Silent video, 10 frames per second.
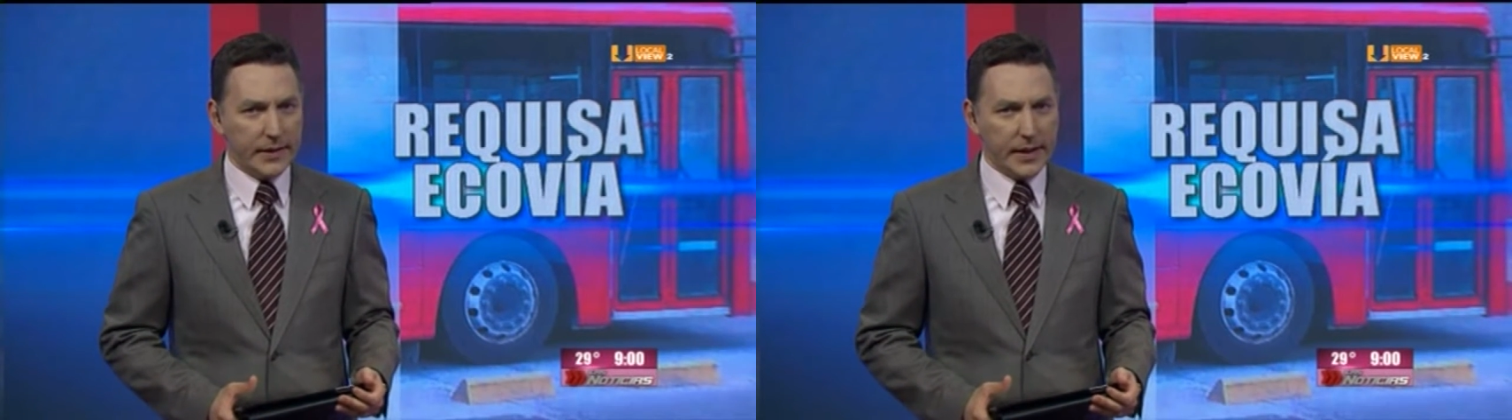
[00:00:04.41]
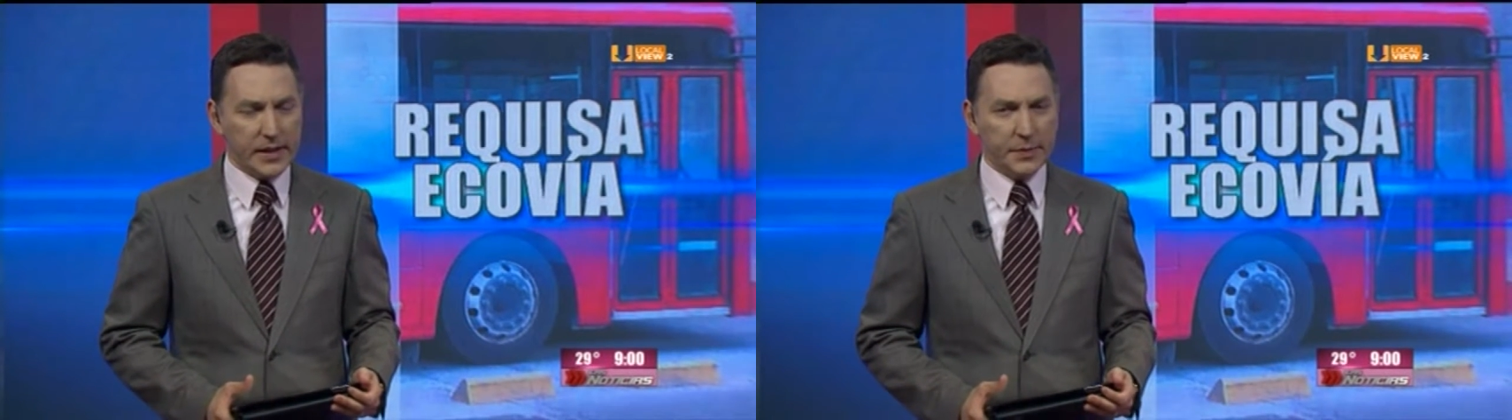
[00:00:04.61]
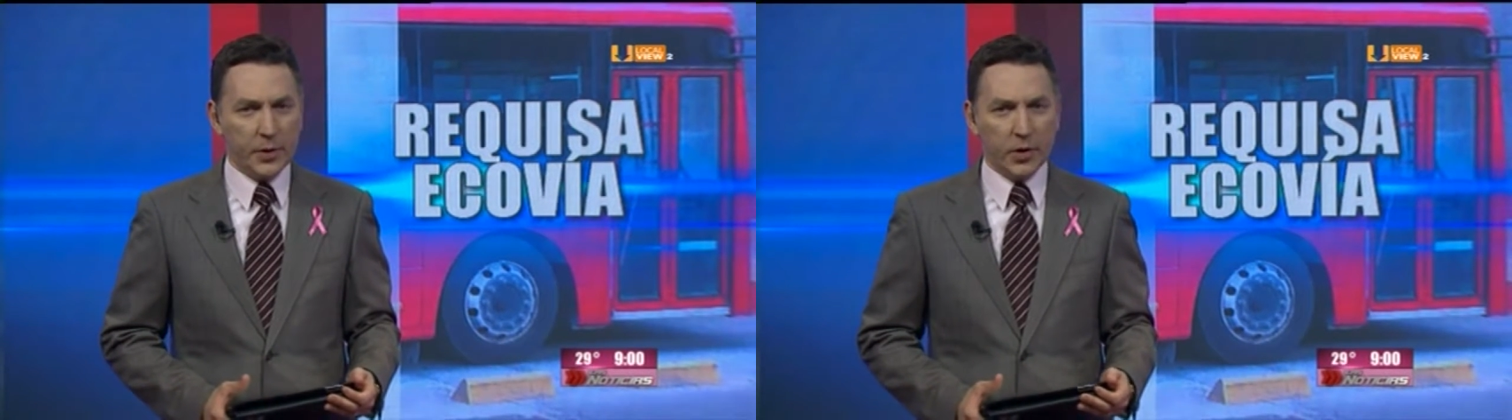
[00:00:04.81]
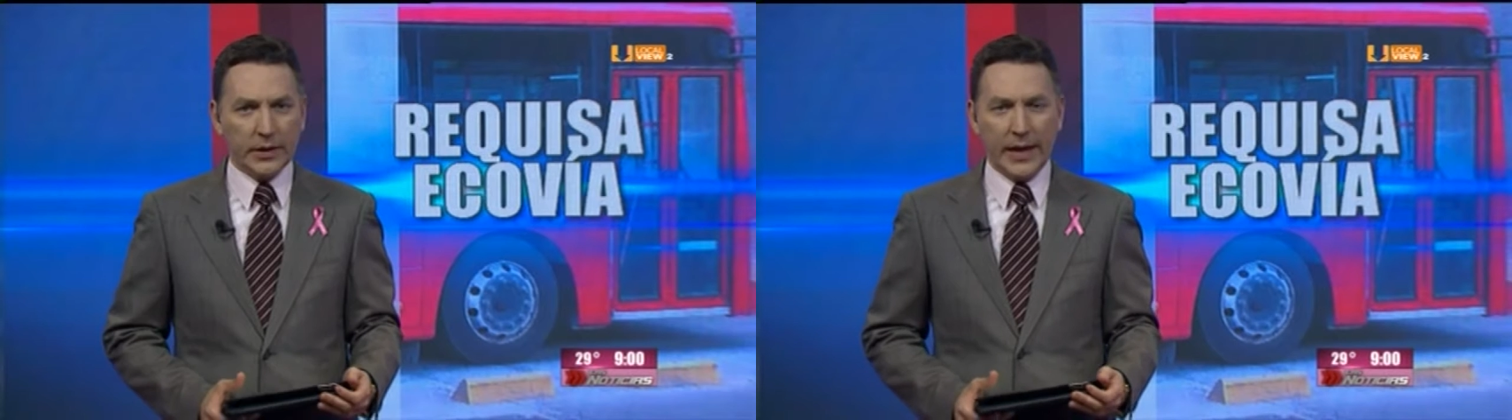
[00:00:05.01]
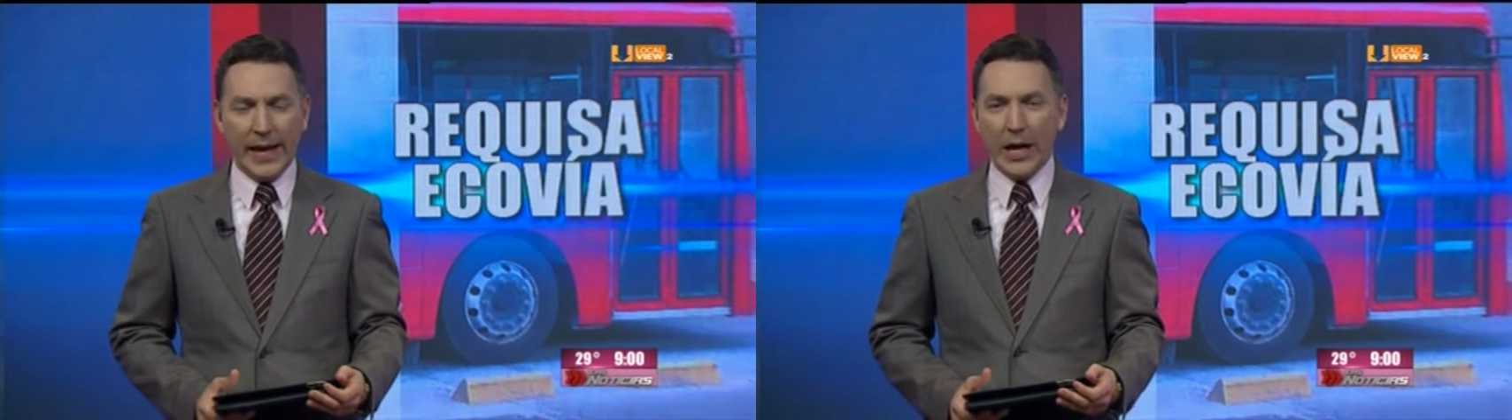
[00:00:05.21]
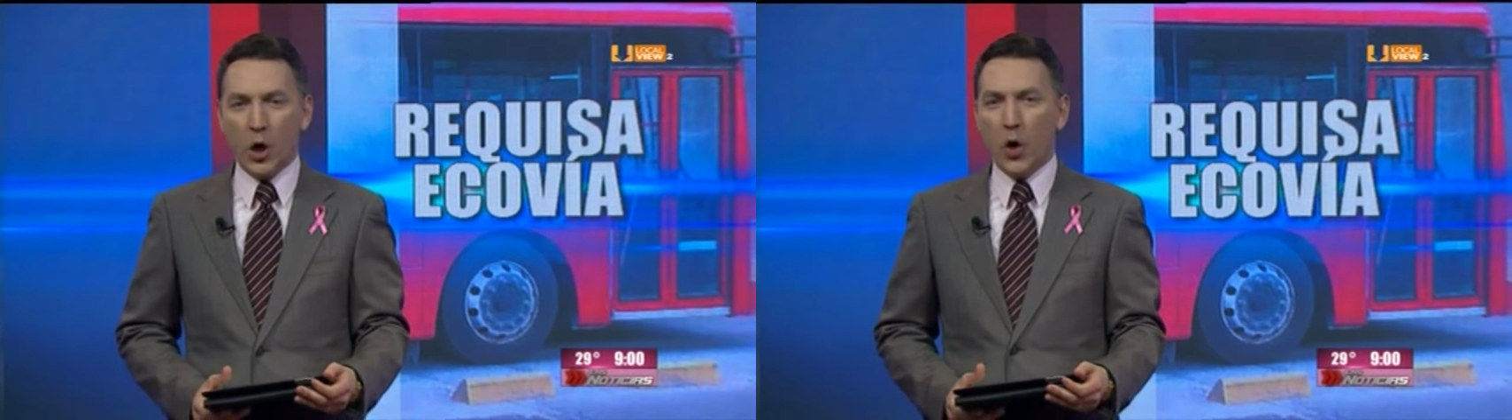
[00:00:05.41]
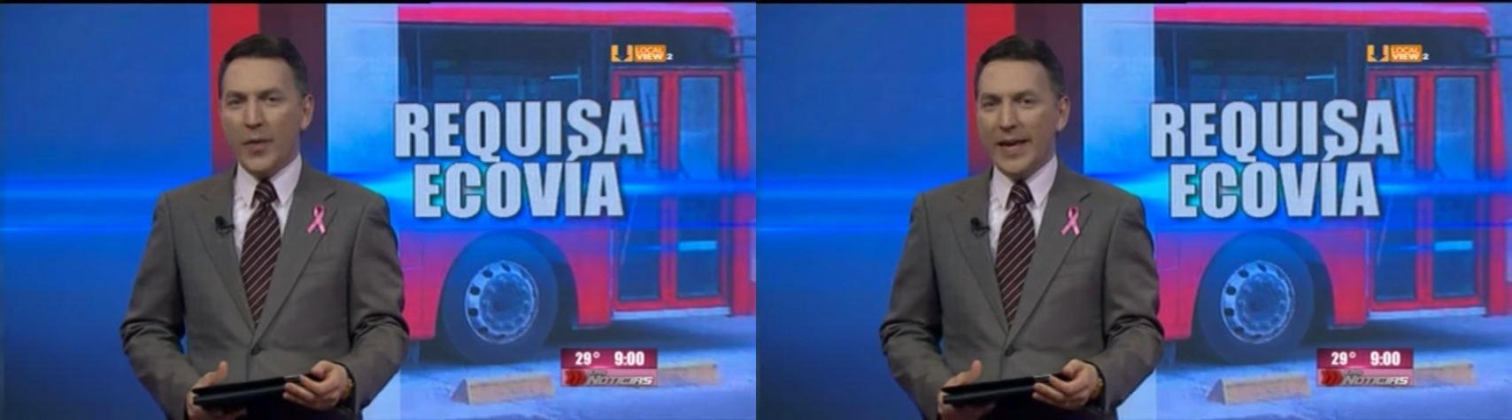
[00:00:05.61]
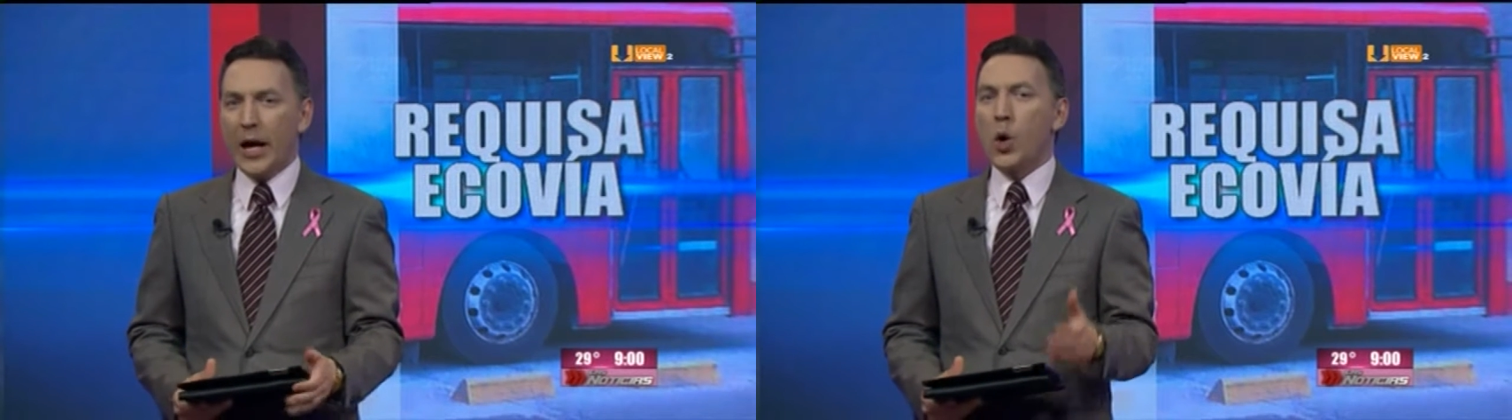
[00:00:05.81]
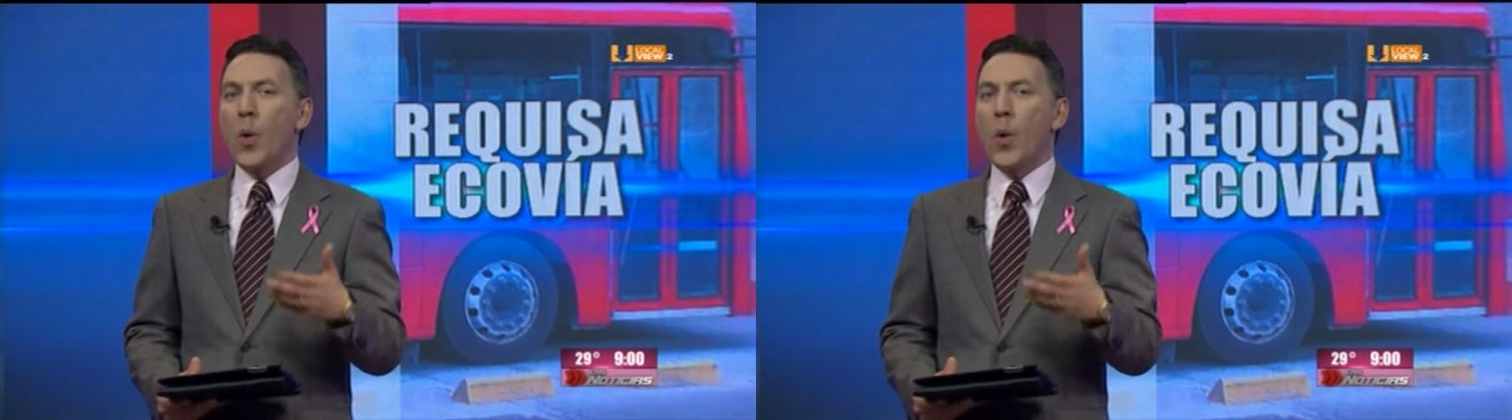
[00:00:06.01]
de transporte Ecovía?